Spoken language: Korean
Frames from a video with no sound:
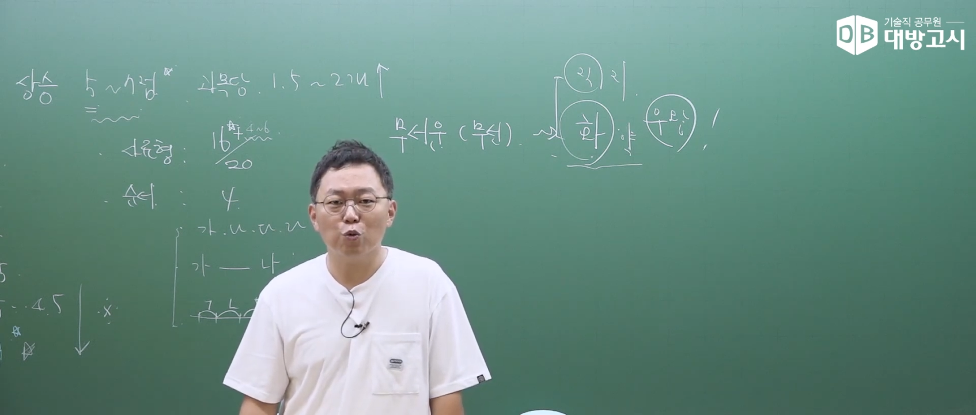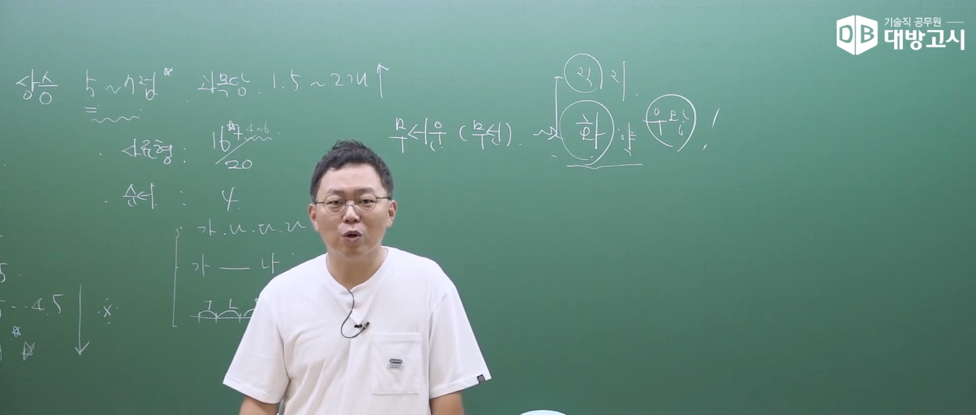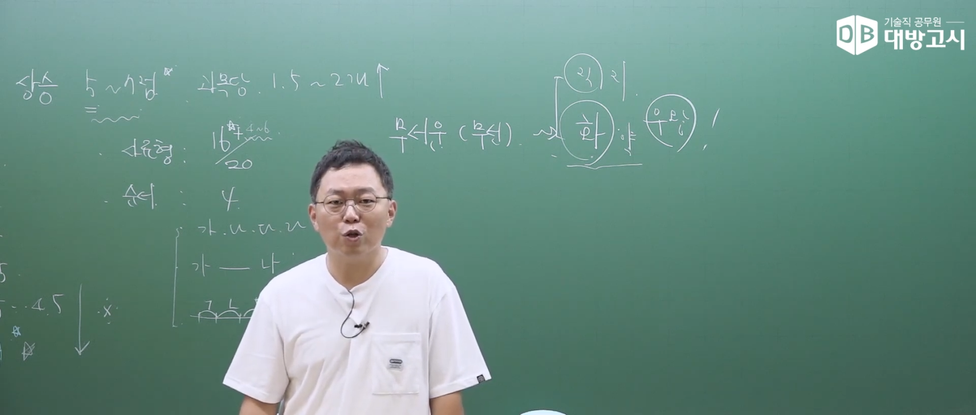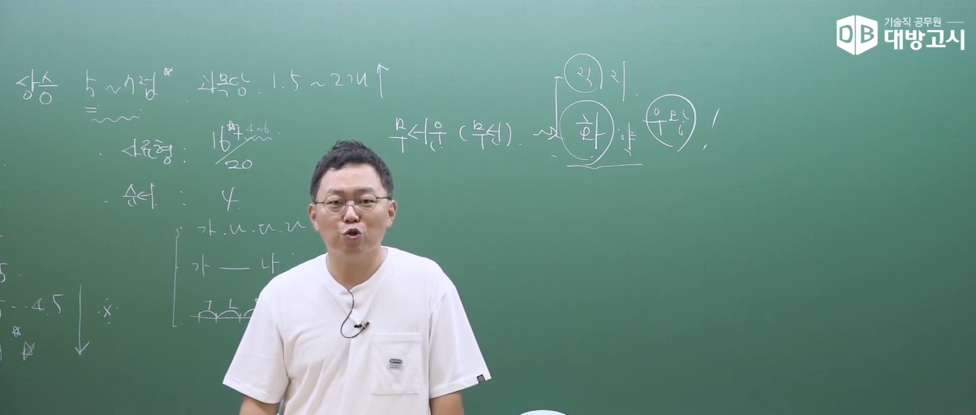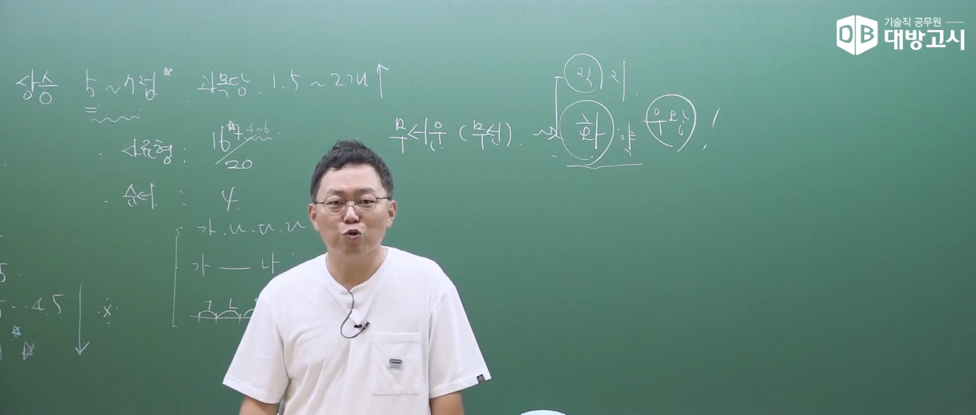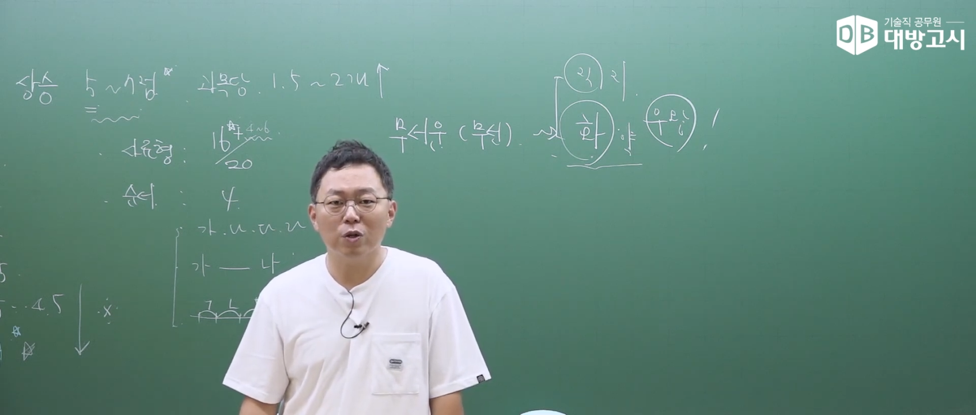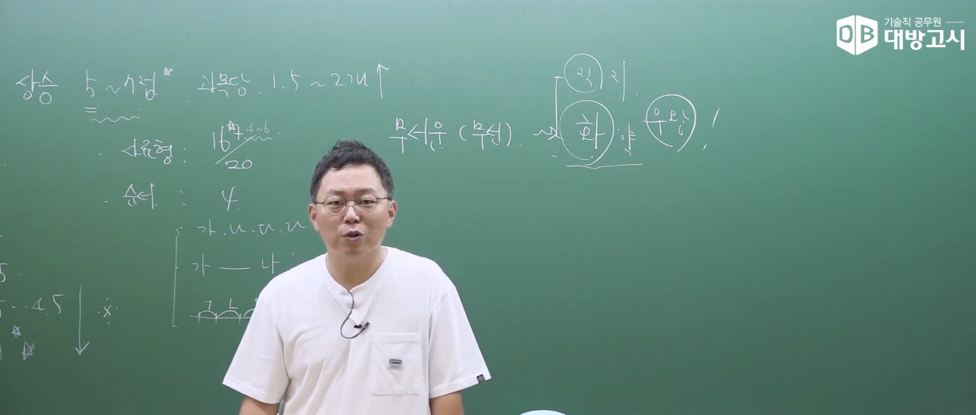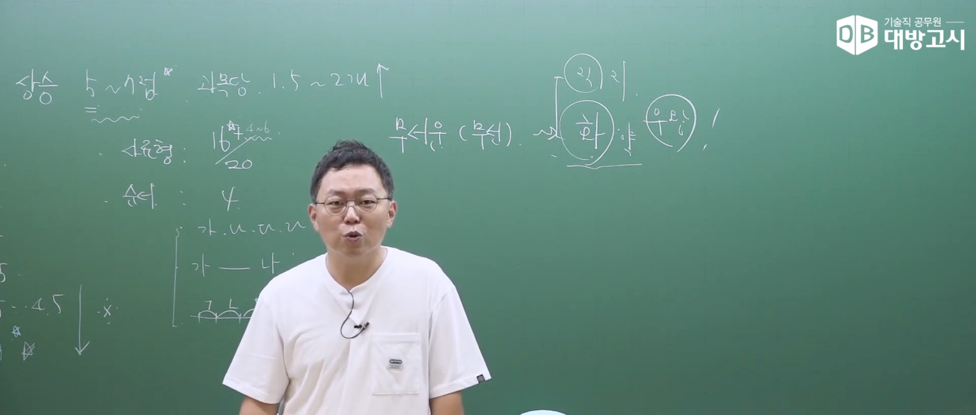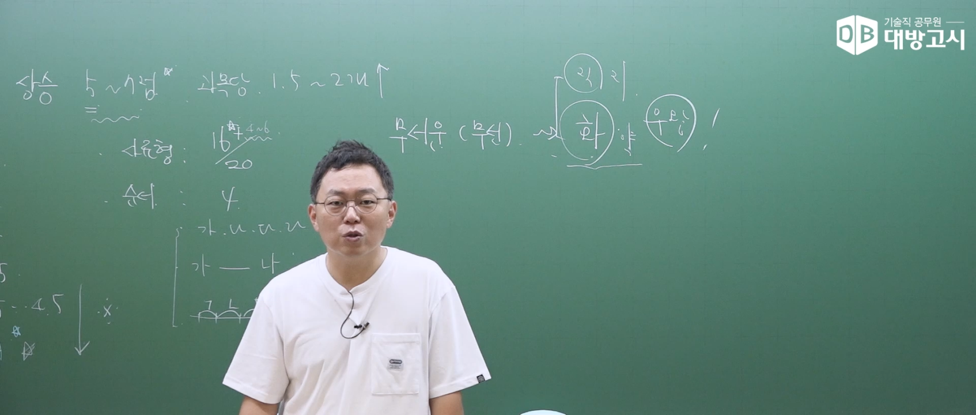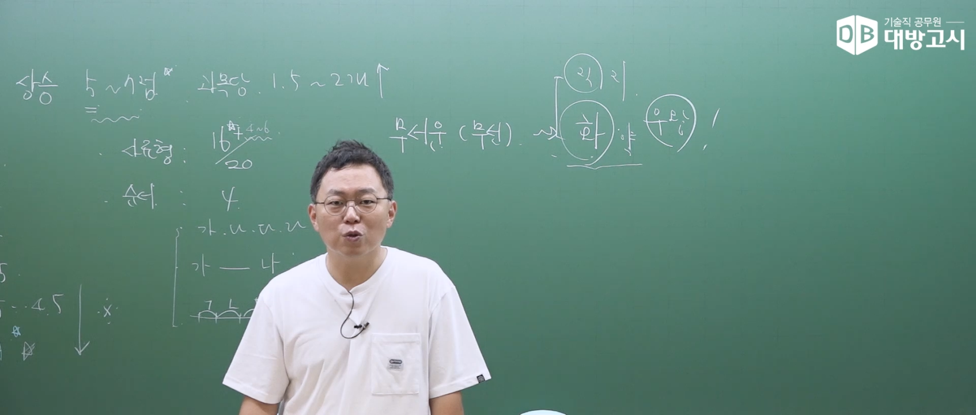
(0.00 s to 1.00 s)
되게
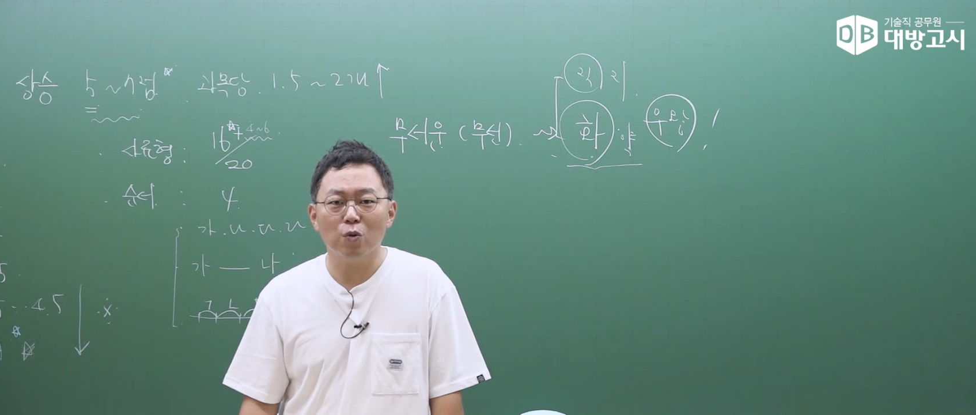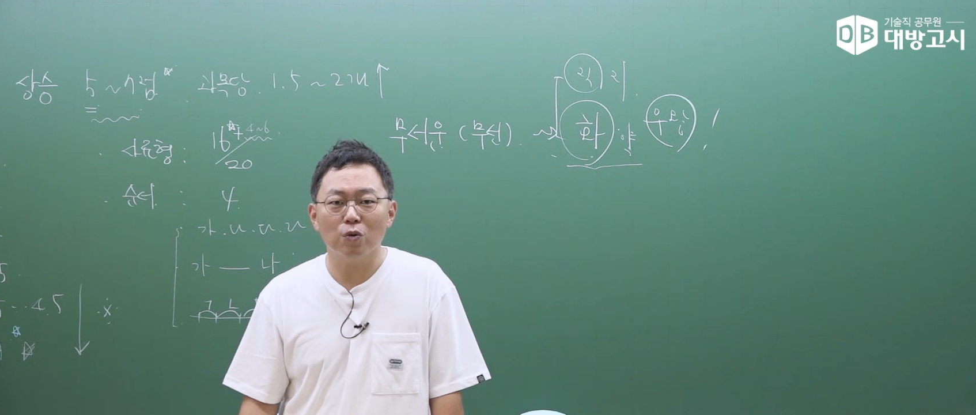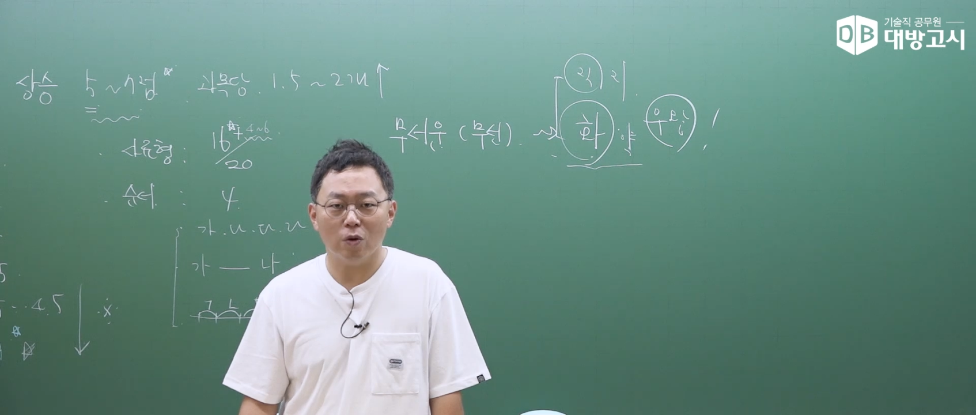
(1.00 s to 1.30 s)
중요한 도시고